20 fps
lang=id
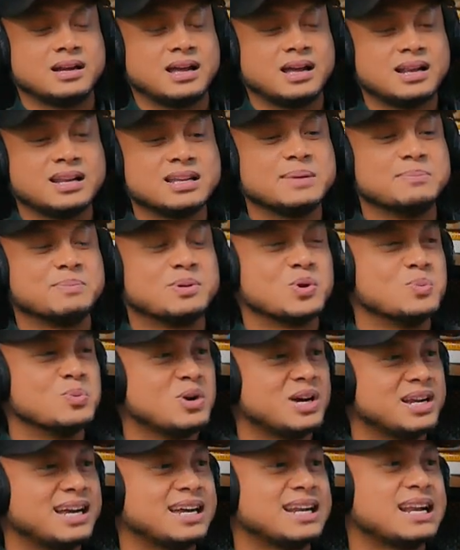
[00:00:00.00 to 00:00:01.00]
hal yang
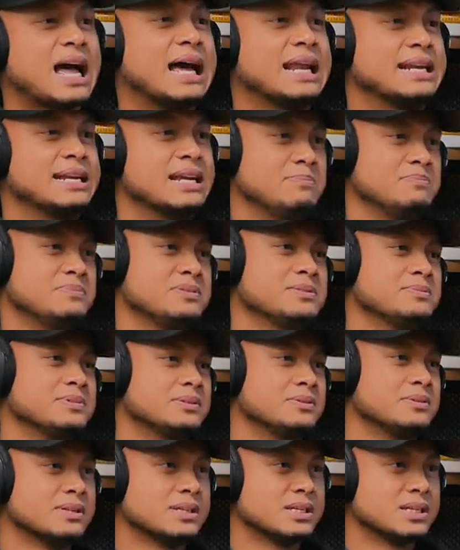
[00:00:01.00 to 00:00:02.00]
berhubungan dengan adab
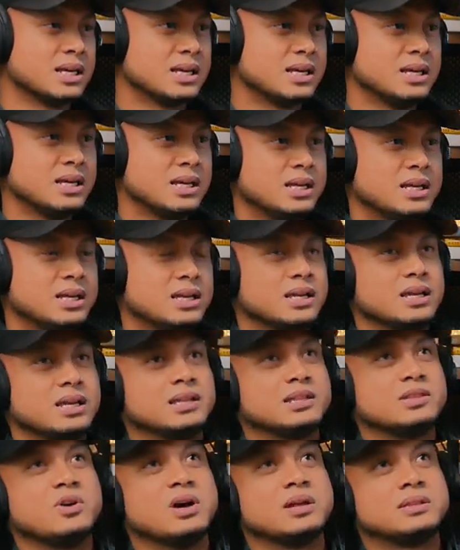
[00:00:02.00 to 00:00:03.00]
sebetulnya.
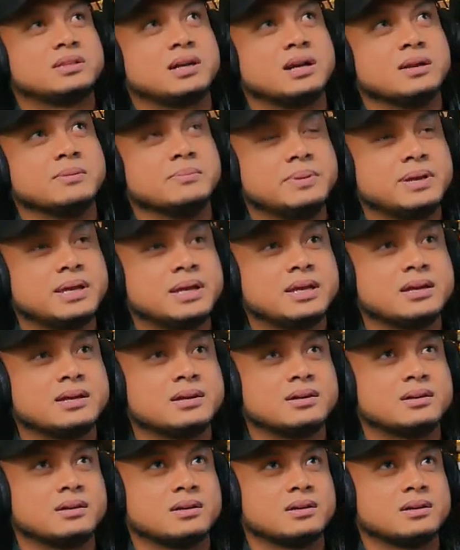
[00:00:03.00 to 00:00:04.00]
Okay. Gitu. Terlebih
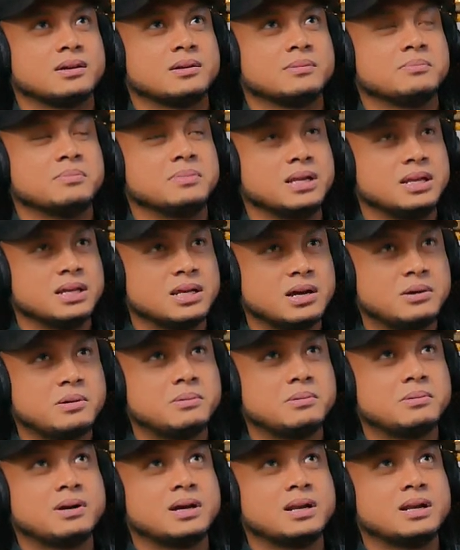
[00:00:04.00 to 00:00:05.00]
uh,
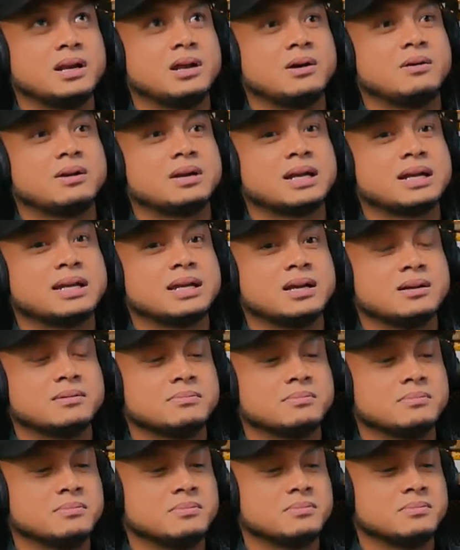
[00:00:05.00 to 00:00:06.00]
beliau adalah orang yang
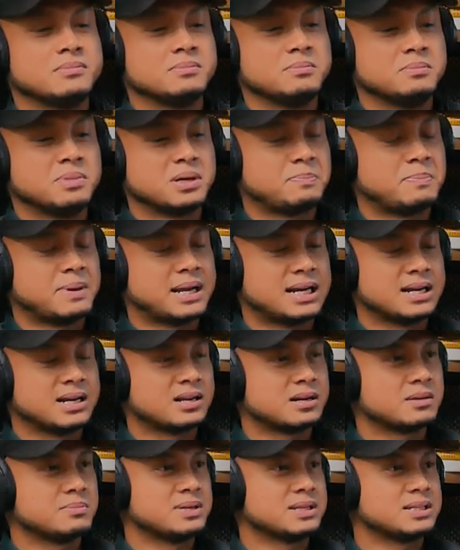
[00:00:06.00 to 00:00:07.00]

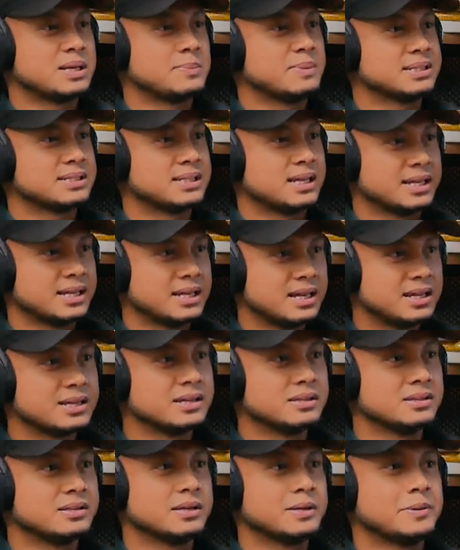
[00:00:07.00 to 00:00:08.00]
berpartner bersama saya
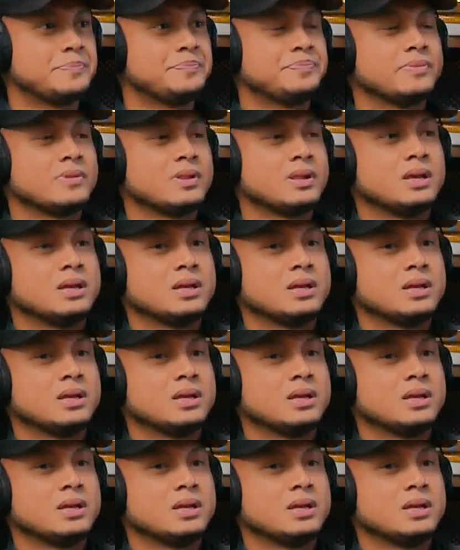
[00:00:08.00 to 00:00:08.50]
gitu ya. Okay.